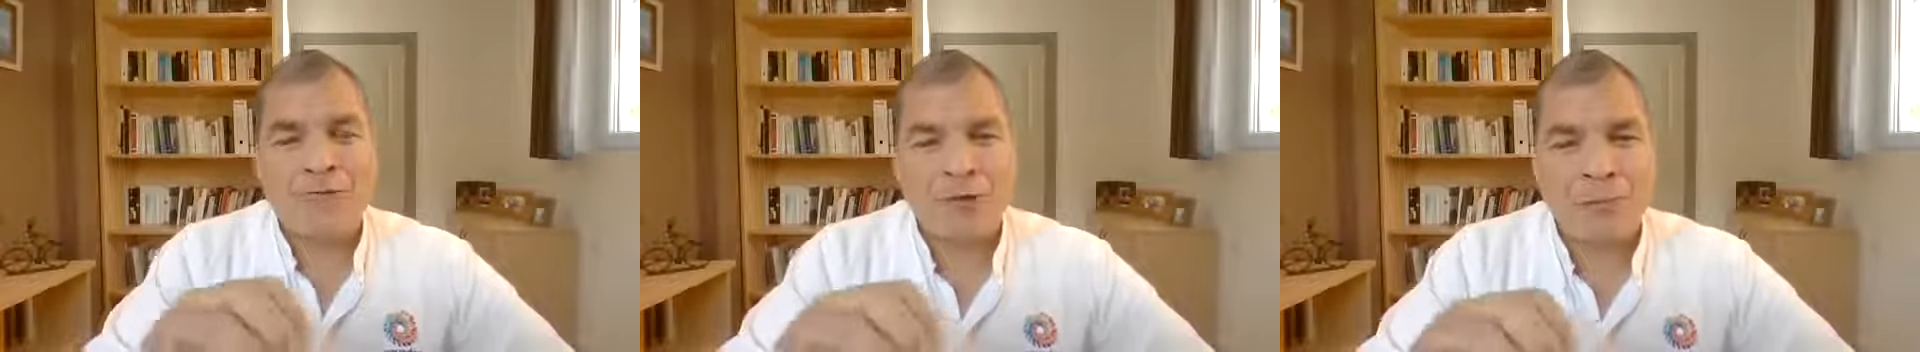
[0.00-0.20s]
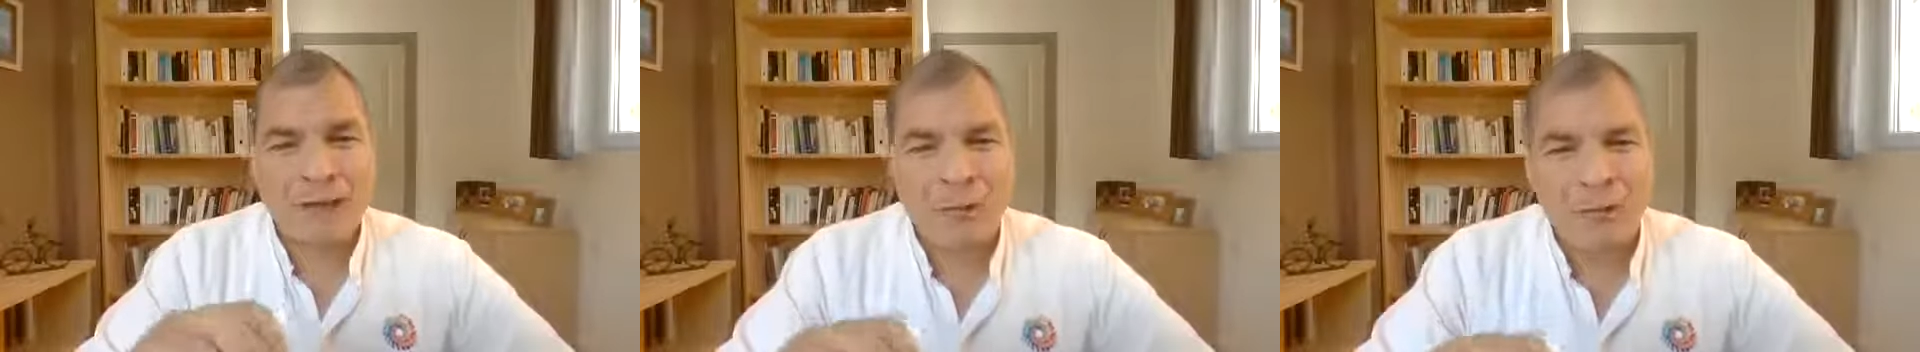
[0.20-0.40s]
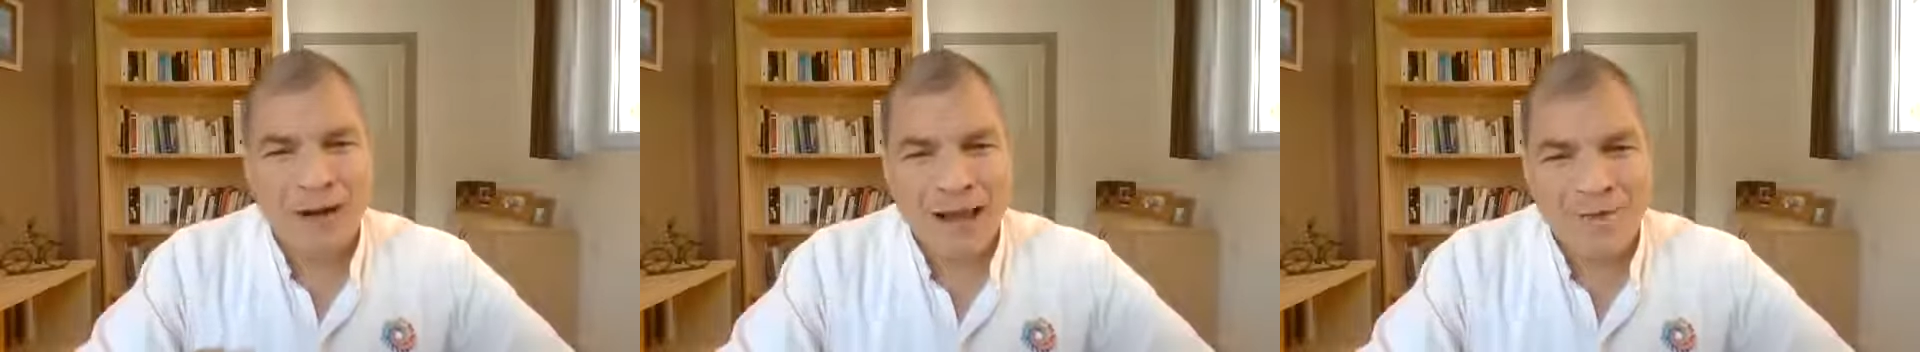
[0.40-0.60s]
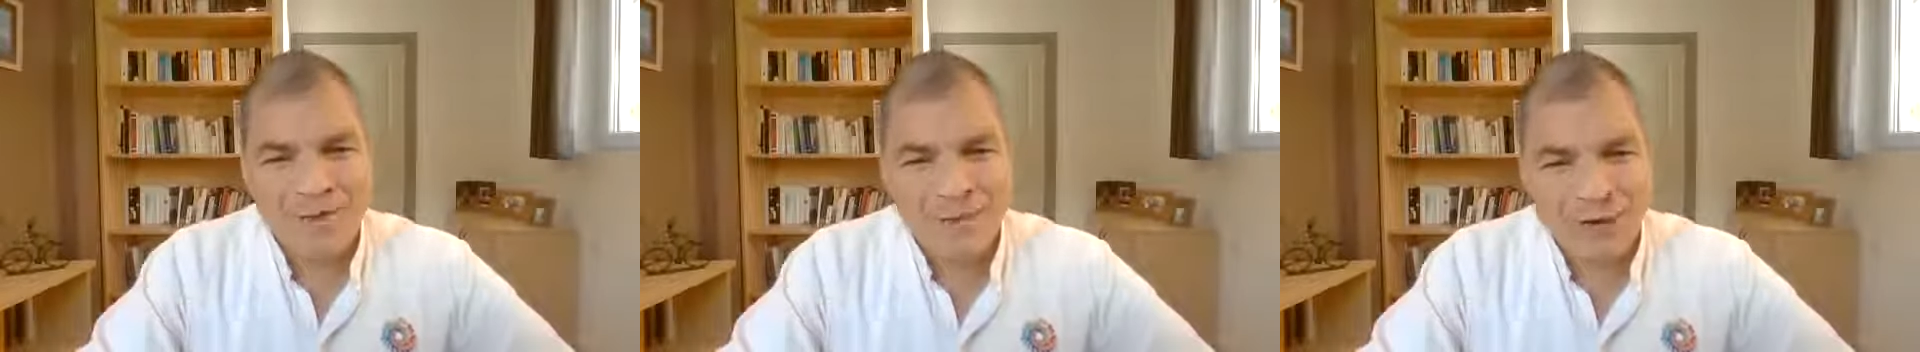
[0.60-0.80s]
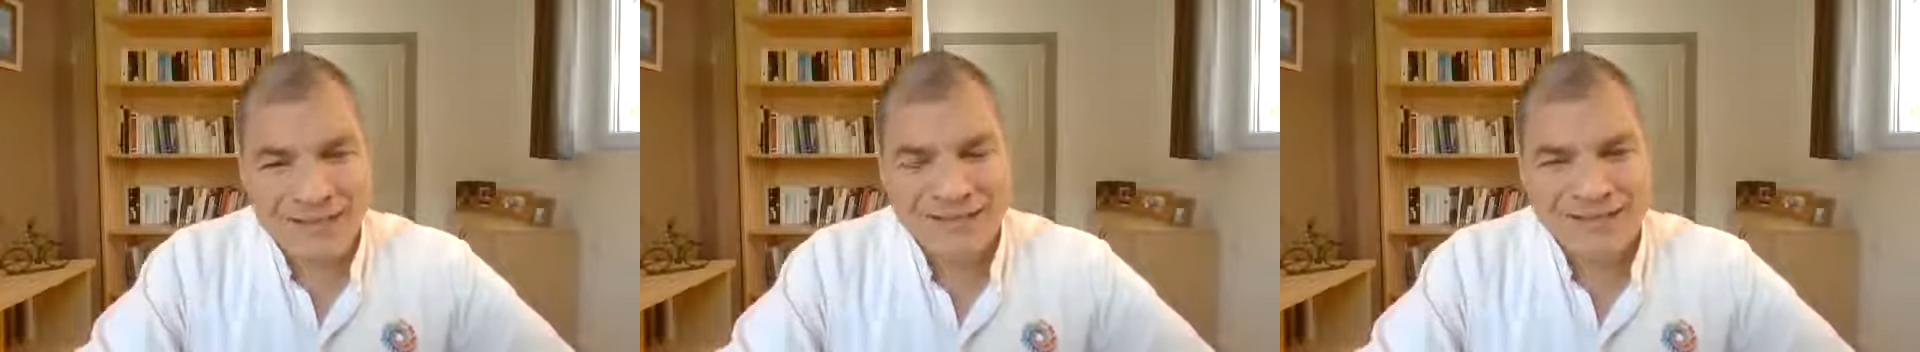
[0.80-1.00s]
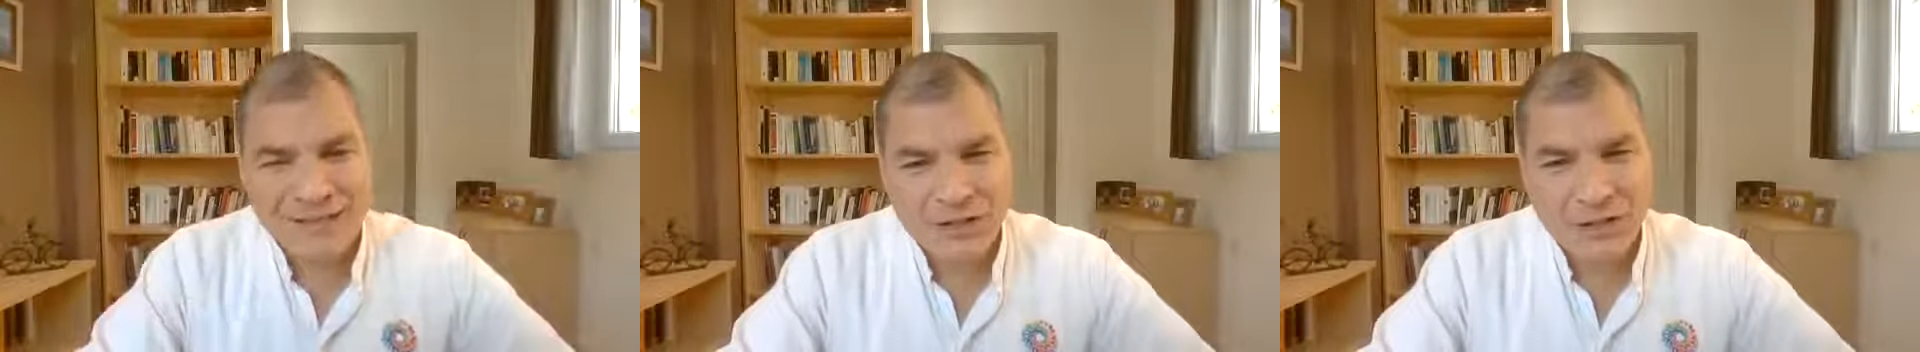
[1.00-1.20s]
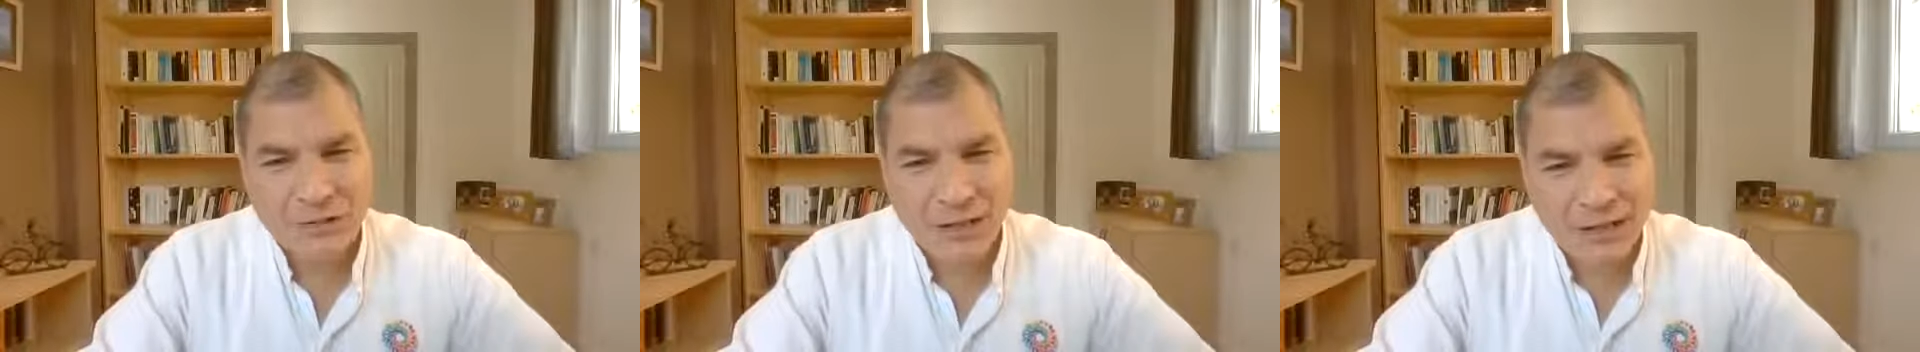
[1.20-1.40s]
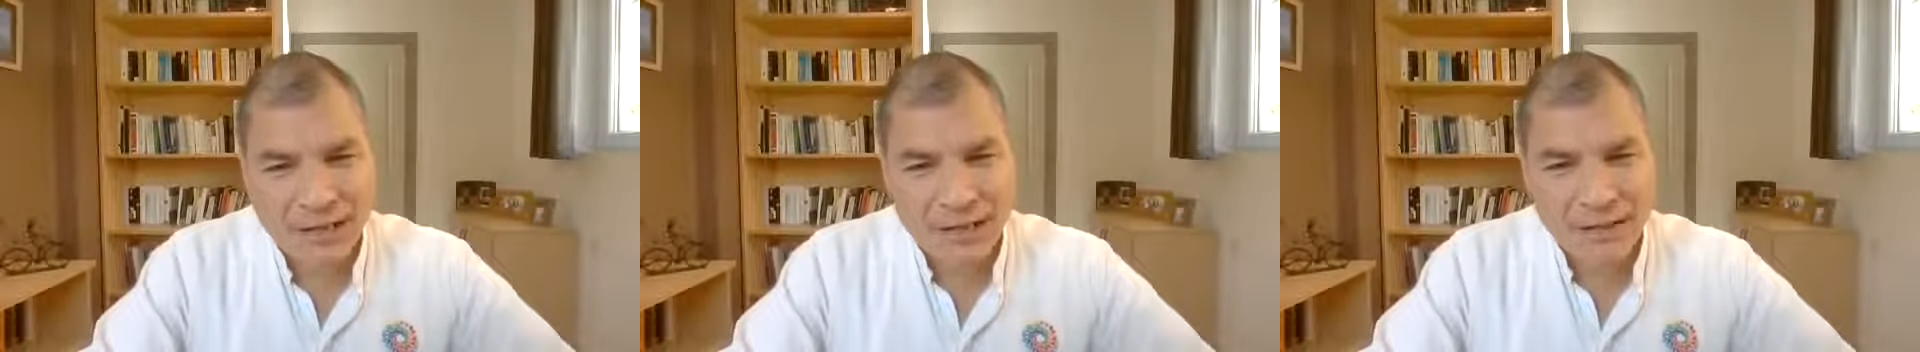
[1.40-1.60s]
conformando un gran frente
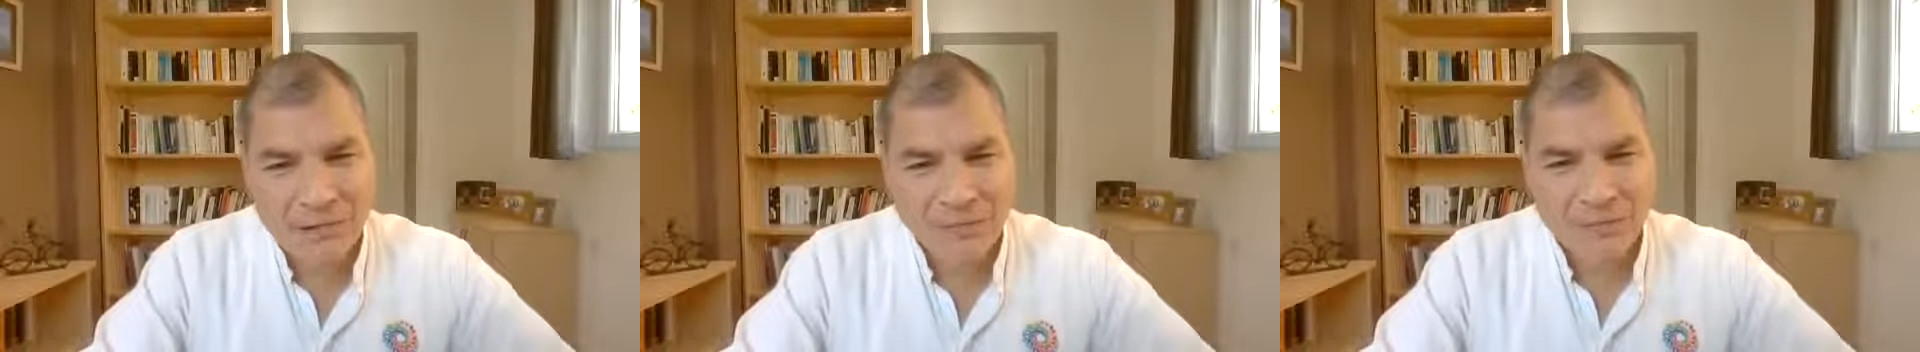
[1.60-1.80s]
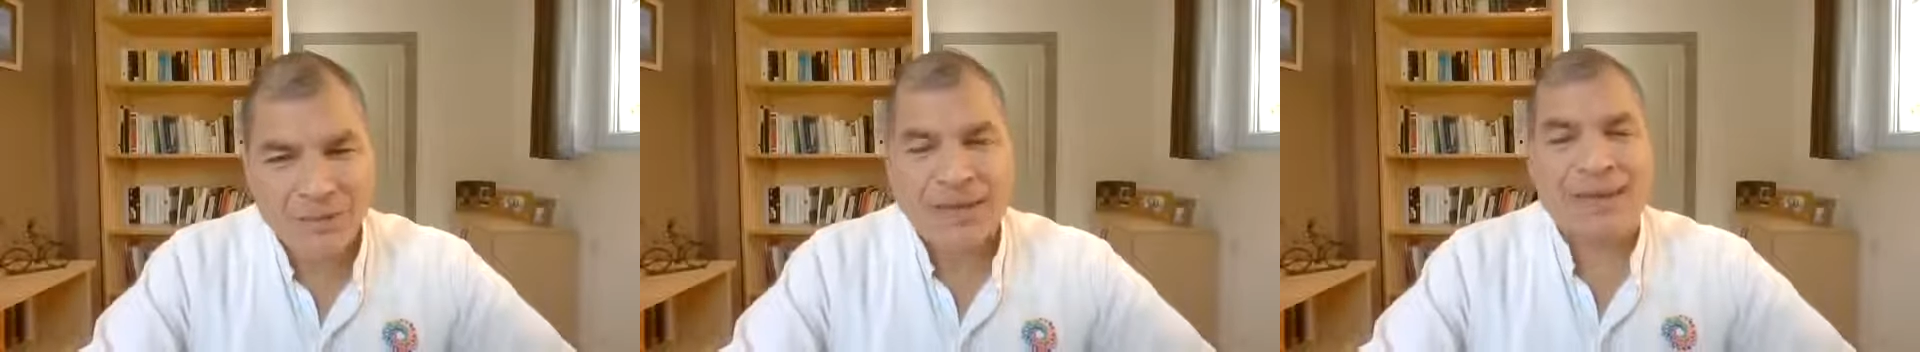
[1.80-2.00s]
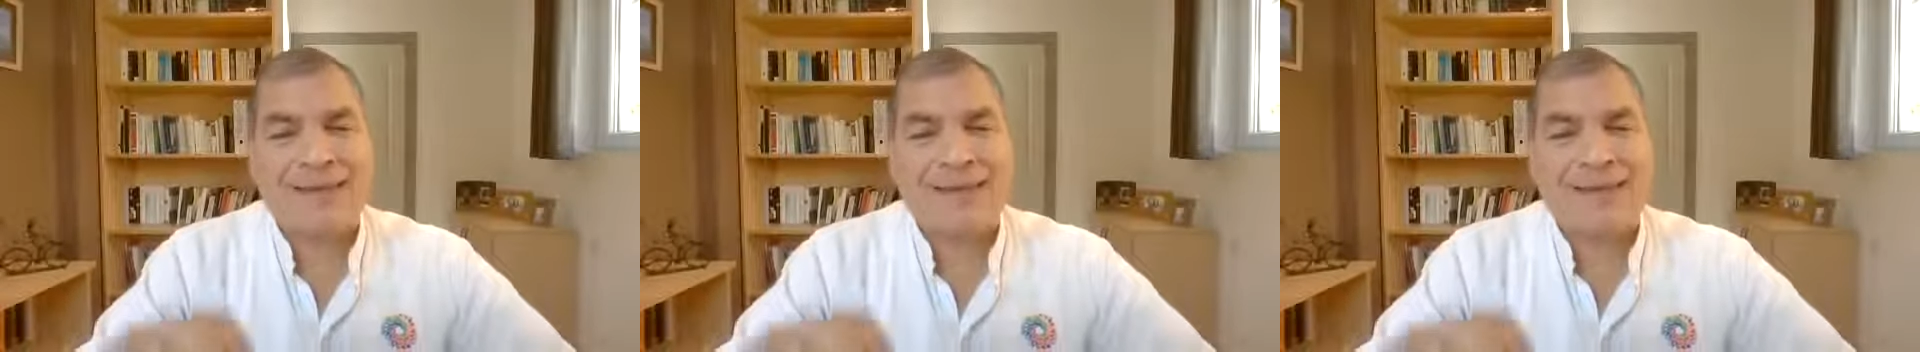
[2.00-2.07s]
ciudadano,